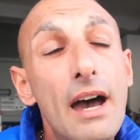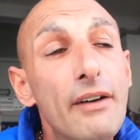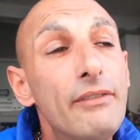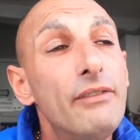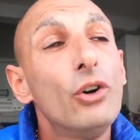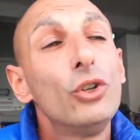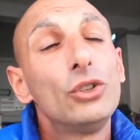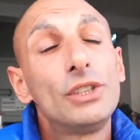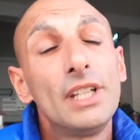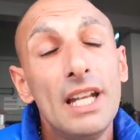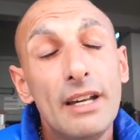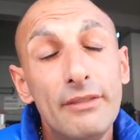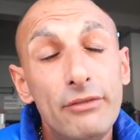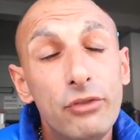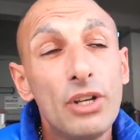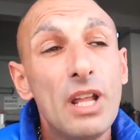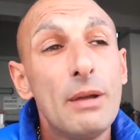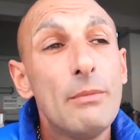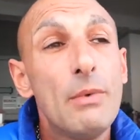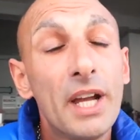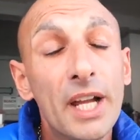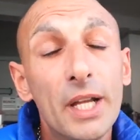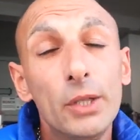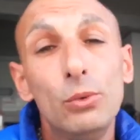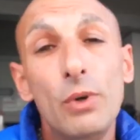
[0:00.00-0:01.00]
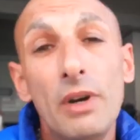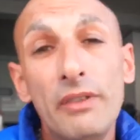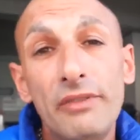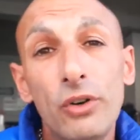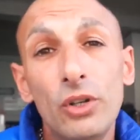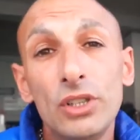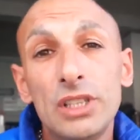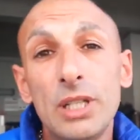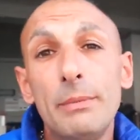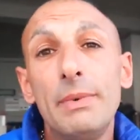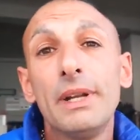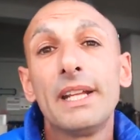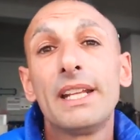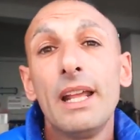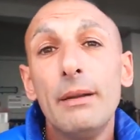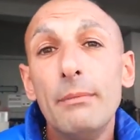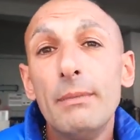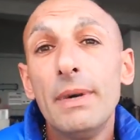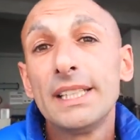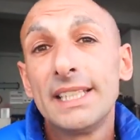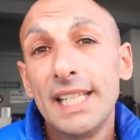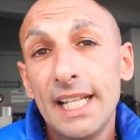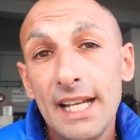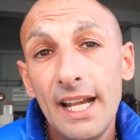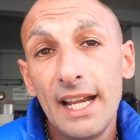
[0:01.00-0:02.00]
volte lavoriamo anche due volte perché il
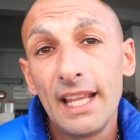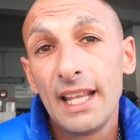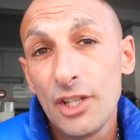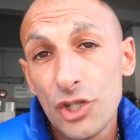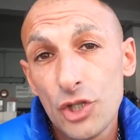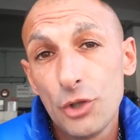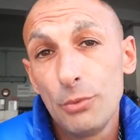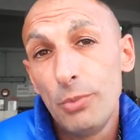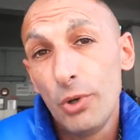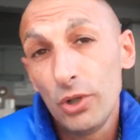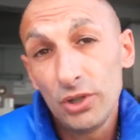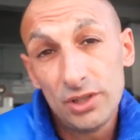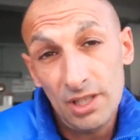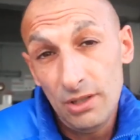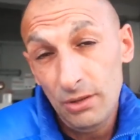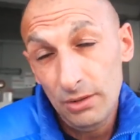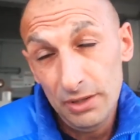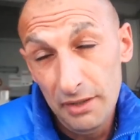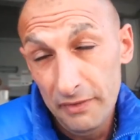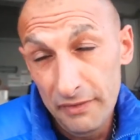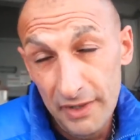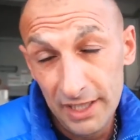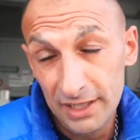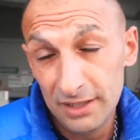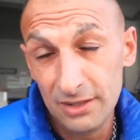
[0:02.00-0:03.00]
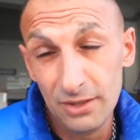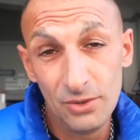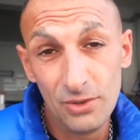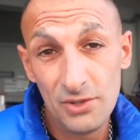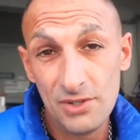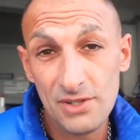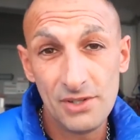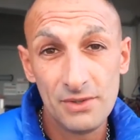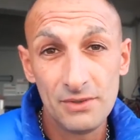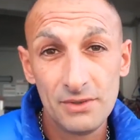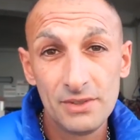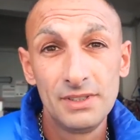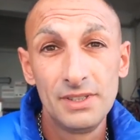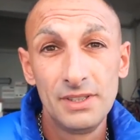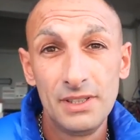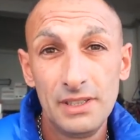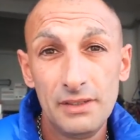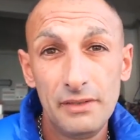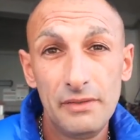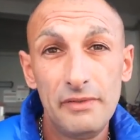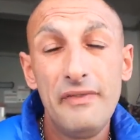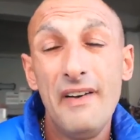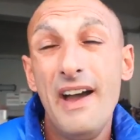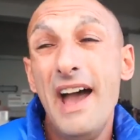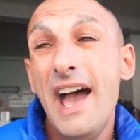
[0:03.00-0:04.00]
materiale che ci portano è difettoso,
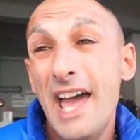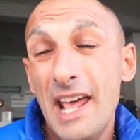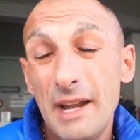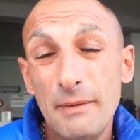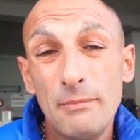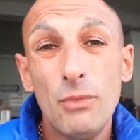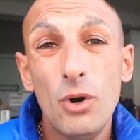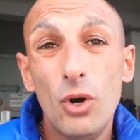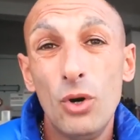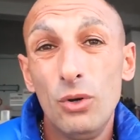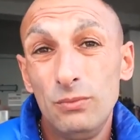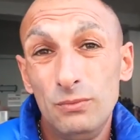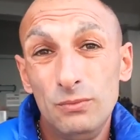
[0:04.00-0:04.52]
fermo.